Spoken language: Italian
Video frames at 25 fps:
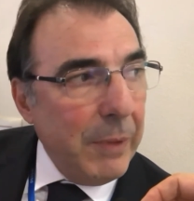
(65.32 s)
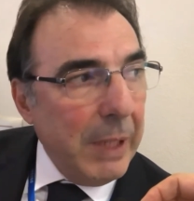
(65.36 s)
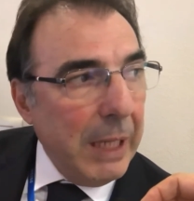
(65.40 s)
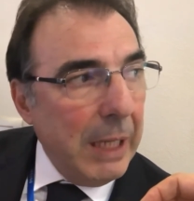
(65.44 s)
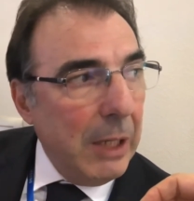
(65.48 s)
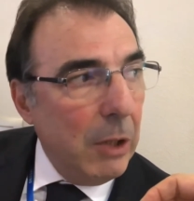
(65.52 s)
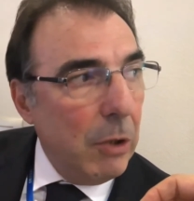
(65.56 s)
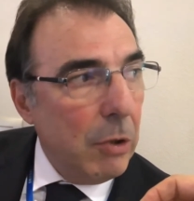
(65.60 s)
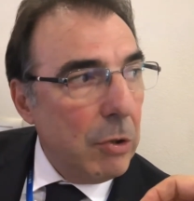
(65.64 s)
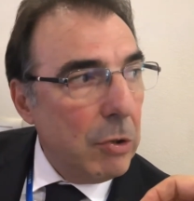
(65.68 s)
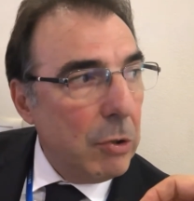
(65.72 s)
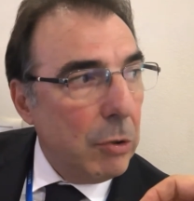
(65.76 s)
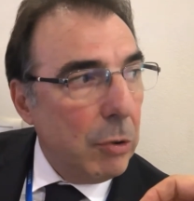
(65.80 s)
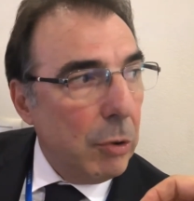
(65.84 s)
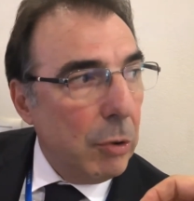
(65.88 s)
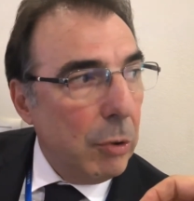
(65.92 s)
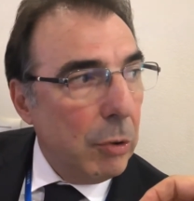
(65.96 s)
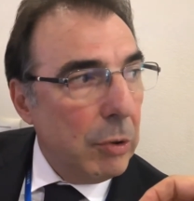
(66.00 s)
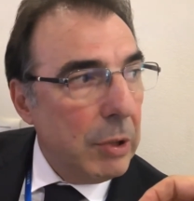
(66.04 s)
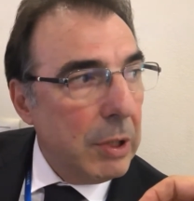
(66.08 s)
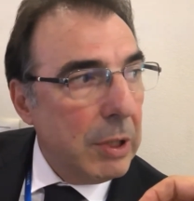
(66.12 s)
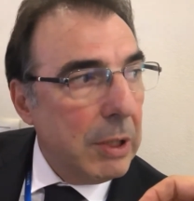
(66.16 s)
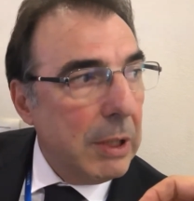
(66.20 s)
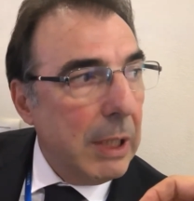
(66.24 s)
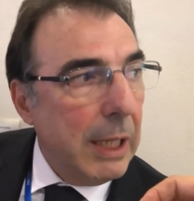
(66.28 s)
nel
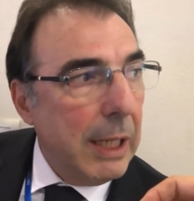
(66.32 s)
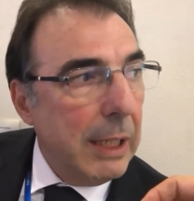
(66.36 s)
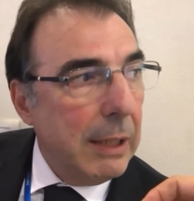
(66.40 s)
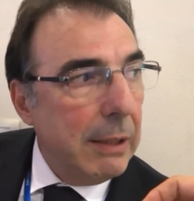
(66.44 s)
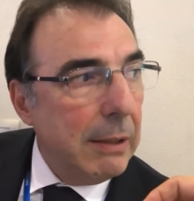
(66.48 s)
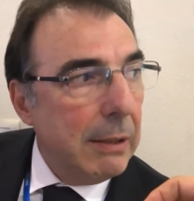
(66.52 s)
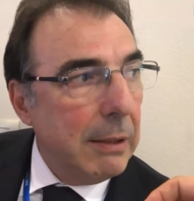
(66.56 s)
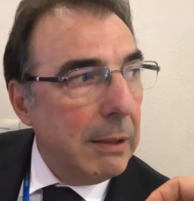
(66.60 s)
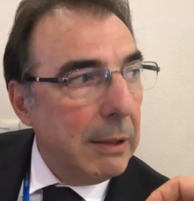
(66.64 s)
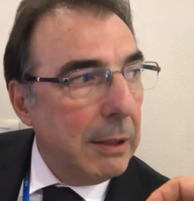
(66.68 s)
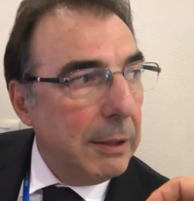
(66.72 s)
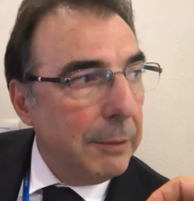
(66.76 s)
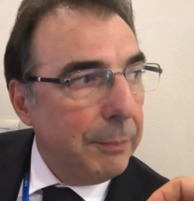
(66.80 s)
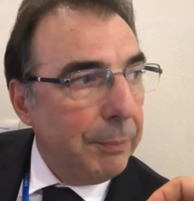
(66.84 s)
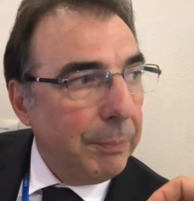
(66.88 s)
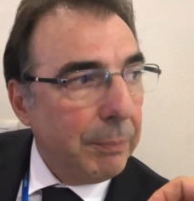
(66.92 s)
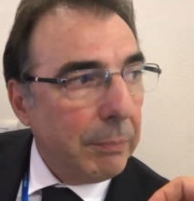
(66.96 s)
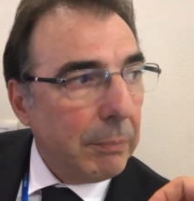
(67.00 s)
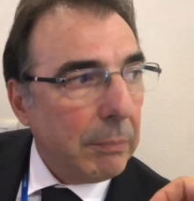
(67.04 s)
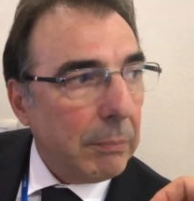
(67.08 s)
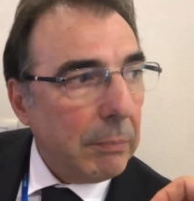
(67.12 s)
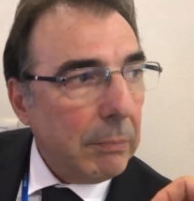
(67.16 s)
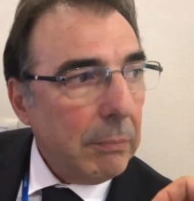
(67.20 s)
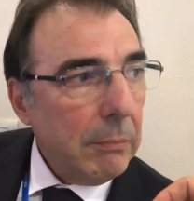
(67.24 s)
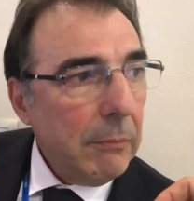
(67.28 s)
nostro stand
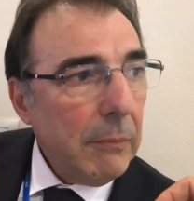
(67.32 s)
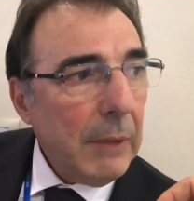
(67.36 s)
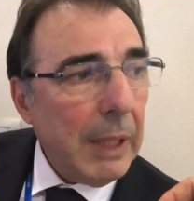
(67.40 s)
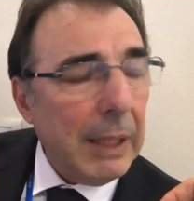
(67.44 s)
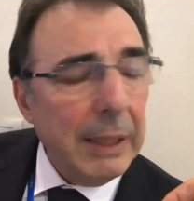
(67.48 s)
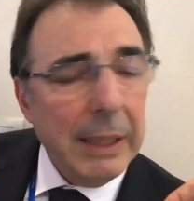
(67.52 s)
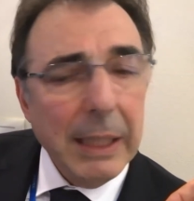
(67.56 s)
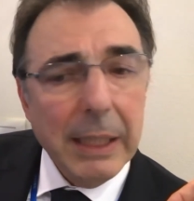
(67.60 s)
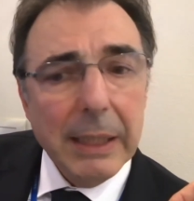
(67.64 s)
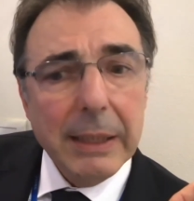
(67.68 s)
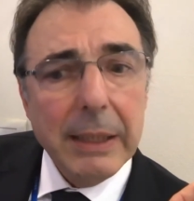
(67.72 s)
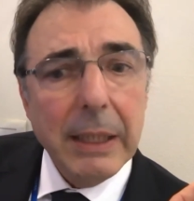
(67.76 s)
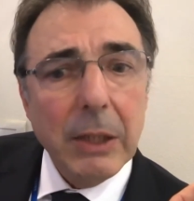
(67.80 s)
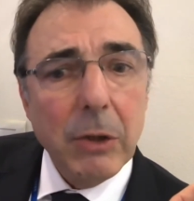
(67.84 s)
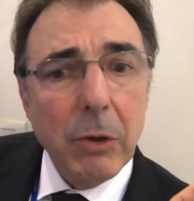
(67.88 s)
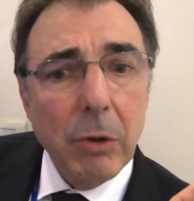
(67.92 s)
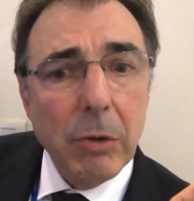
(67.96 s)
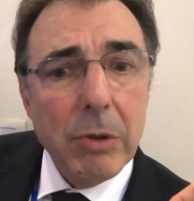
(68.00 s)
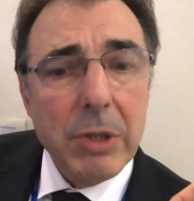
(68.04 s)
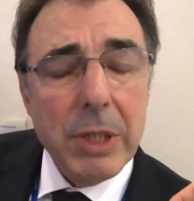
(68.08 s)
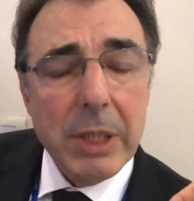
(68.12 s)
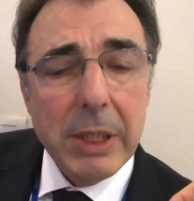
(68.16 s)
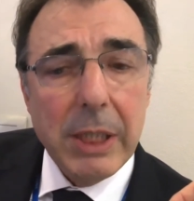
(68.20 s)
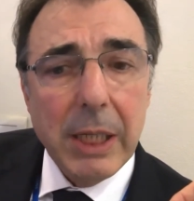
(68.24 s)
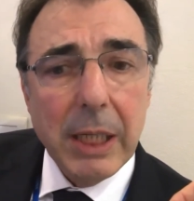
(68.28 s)
delle
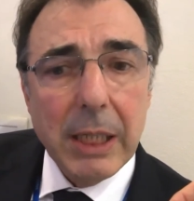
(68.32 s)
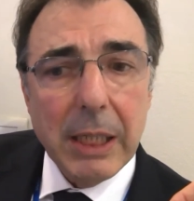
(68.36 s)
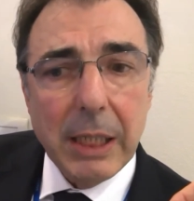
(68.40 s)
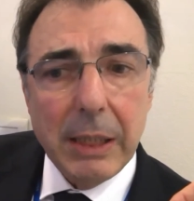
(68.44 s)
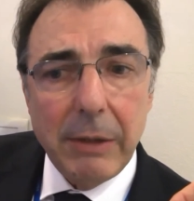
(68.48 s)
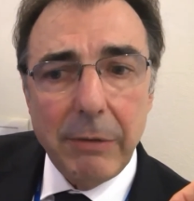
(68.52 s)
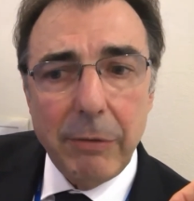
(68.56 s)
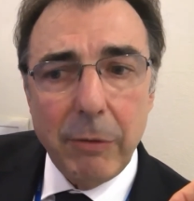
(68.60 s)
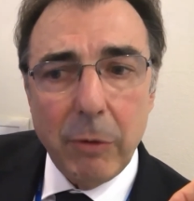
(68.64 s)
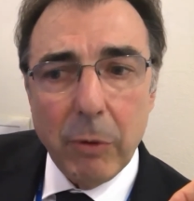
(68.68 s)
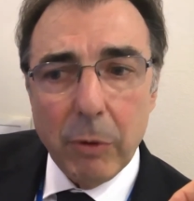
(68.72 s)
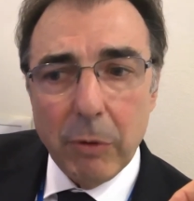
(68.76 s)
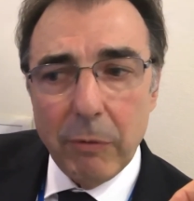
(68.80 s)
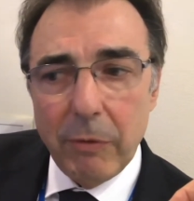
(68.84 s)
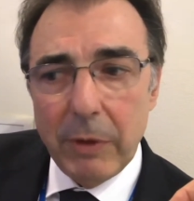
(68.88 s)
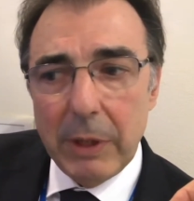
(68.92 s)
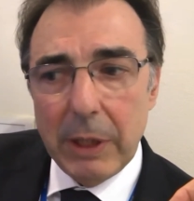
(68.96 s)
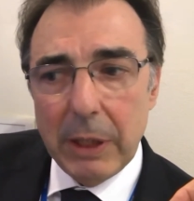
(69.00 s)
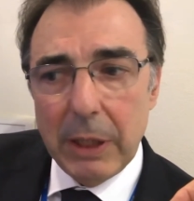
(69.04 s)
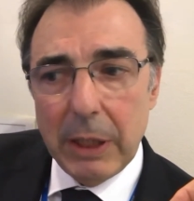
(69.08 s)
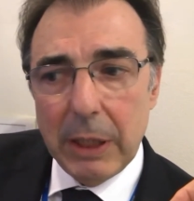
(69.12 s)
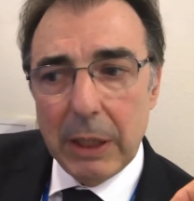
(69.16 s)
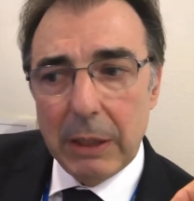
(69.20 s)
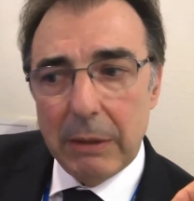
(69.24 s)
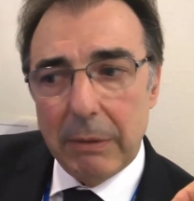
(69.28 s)
tecnologie di HD Forum,
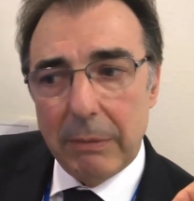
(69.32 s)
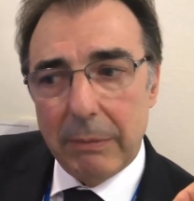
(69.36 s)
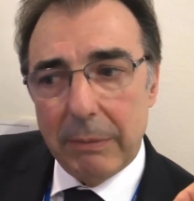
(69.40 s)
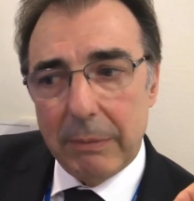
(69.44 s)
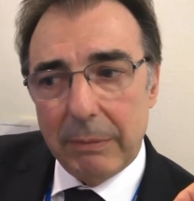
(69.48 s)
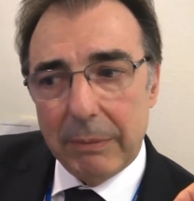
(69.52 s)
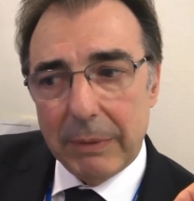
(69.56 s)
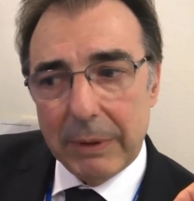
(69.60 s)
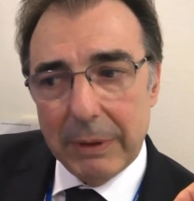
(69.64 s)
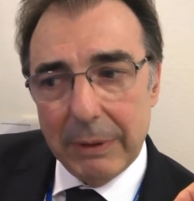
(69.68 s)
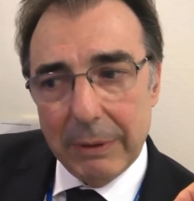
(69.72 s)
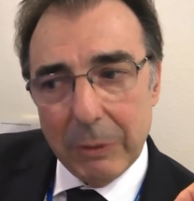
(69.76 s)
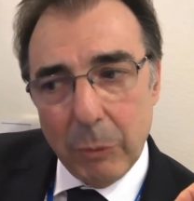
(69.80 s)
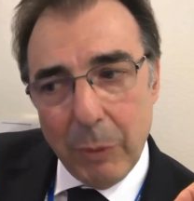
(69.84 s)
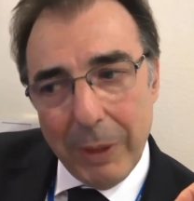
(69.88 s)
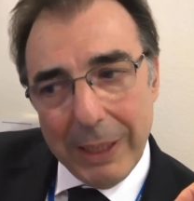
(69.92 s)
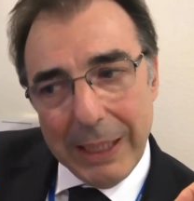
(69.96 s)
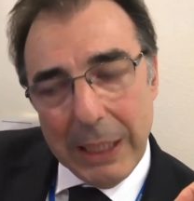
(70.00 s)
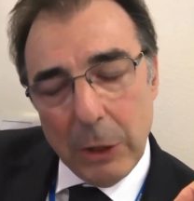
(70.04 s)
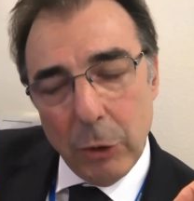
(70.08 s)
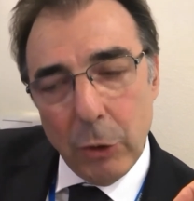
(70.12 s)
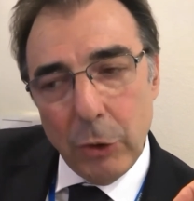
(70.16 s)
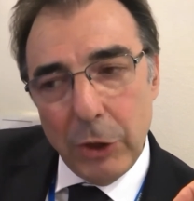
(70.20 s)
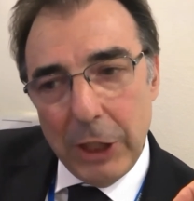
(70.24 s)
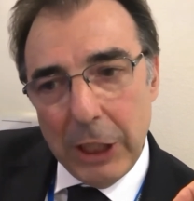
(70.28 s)
vedete
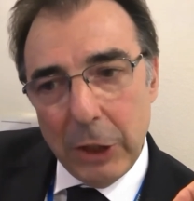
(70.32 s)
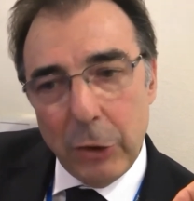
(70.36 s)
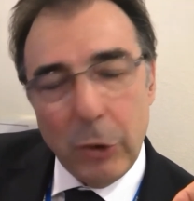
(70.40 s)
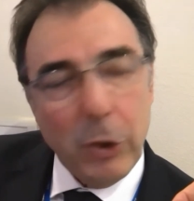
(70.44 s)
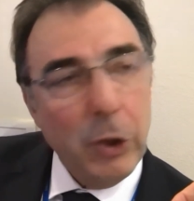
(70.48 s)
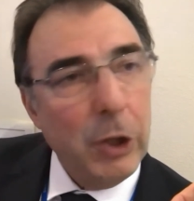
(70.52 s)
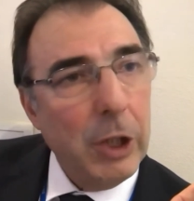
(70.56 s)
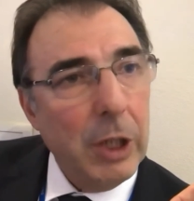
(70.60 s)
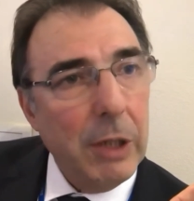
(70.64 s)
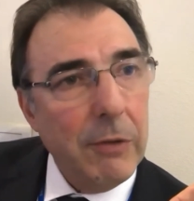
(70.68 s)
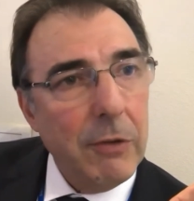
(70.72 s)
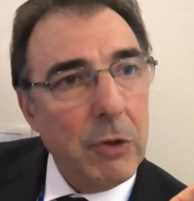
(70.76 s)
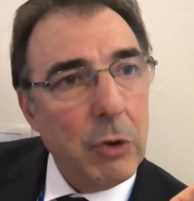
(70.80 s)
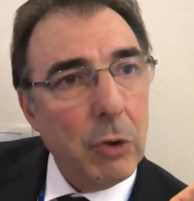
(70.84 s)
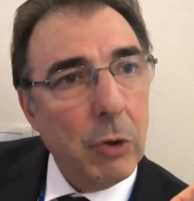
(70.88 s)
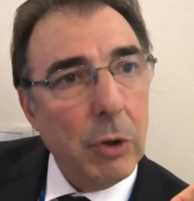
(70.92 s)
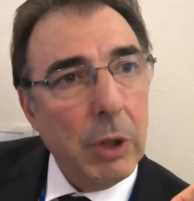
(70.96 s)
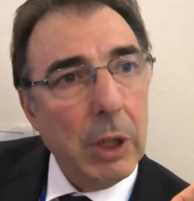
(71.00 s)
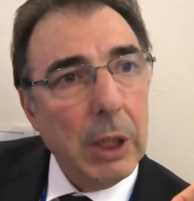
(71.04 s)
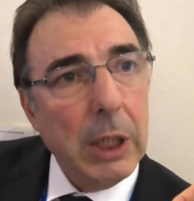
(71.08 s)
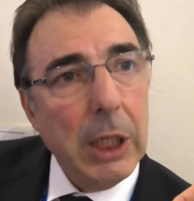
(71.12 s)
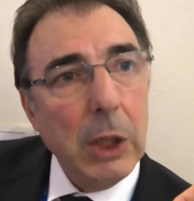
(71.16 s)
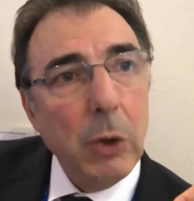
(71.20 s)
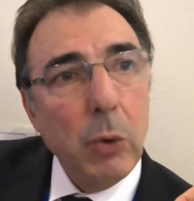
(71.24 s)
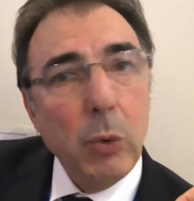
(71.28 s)
guardando dietro i
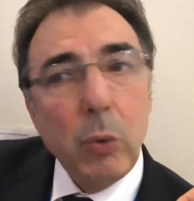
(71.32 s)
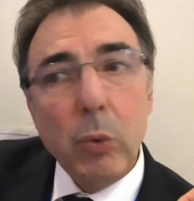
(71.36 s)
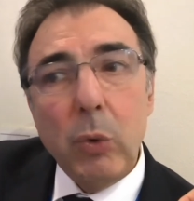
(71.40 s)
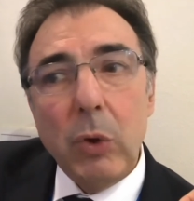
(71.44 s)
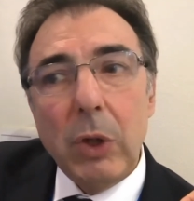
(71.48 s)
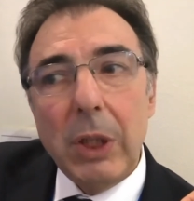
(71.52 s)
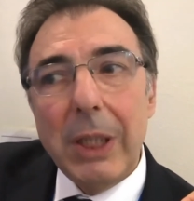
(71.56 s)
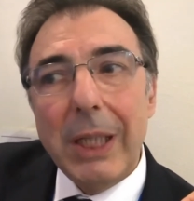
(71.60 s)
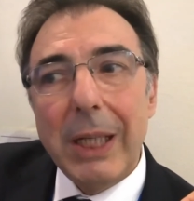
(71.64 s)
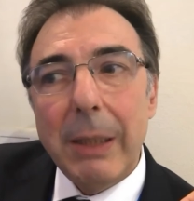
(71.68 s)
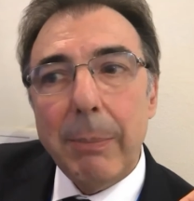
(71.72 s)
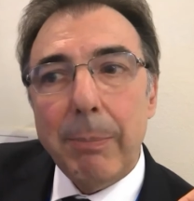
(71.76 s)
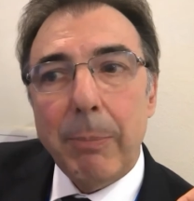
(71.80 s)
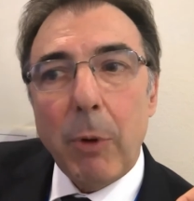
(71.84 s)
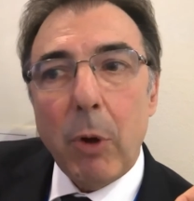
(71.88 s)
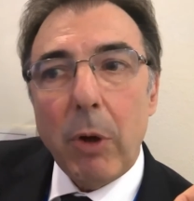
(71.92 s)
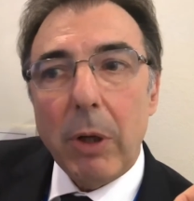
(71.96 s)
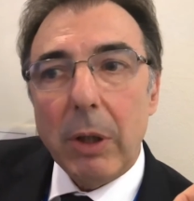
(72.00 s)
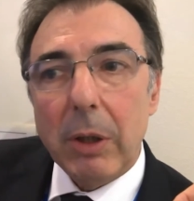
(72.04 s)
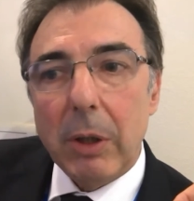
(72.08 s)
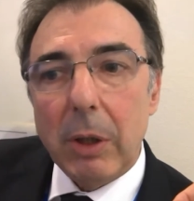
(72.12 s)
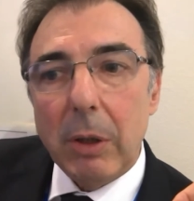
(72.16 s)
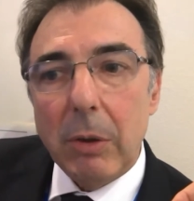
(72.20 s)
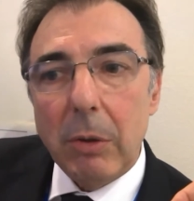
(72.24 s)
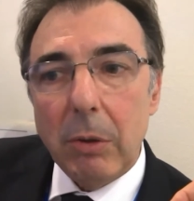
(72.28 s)
televisori che tutti
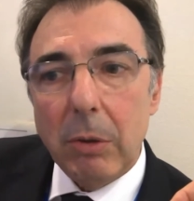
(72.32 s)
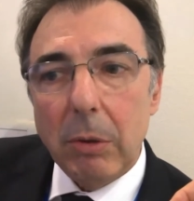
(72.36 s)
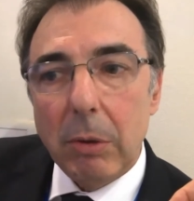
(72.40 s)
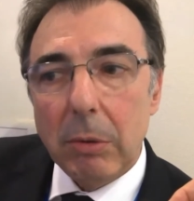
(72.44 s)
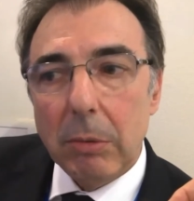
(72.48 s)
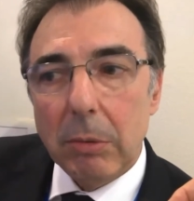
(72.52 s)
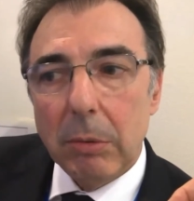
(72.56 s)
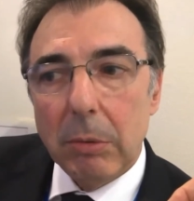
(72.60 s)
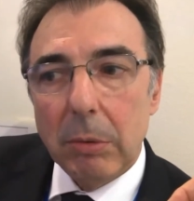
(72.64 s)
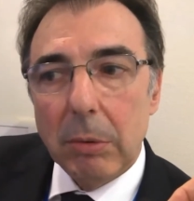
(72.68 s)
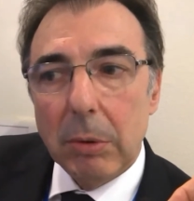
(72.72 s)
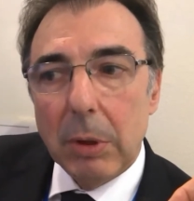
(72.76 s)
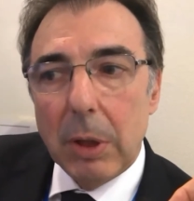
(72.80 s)
riportano